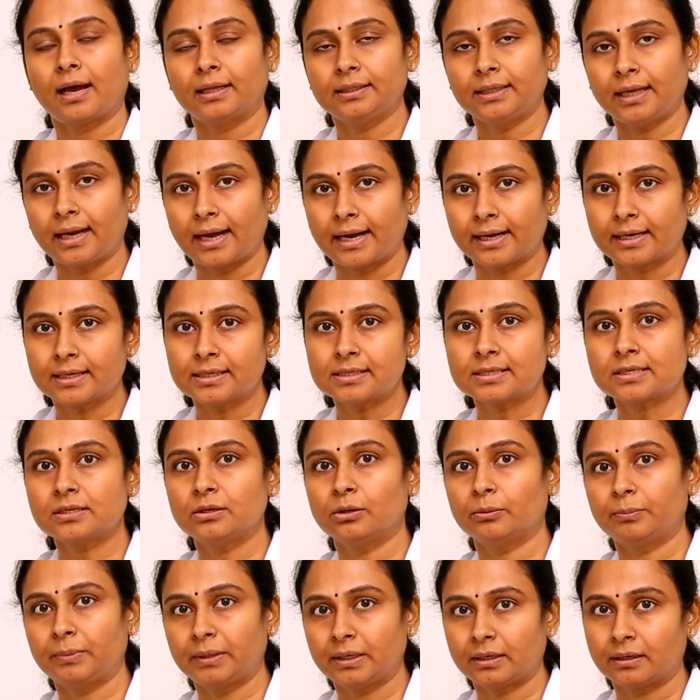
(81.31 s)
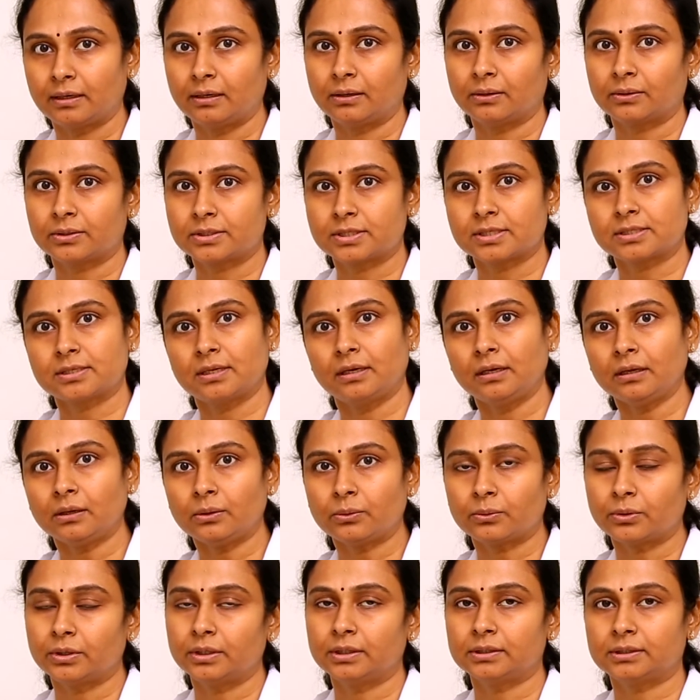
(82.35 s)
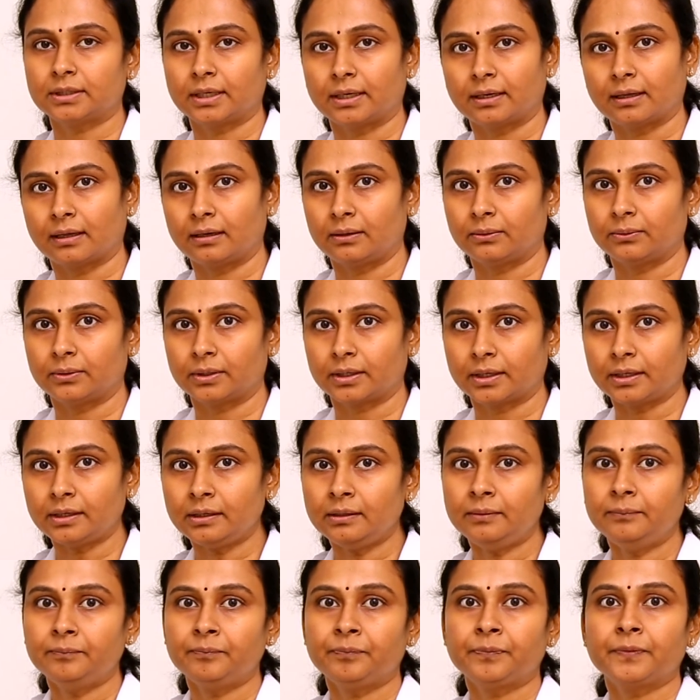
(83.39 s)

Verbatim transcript: అదే అడల్ట్స్లో పిల్లల్లో వచ్చేసరికి కొన్ని తేడాలు ఉంటాయి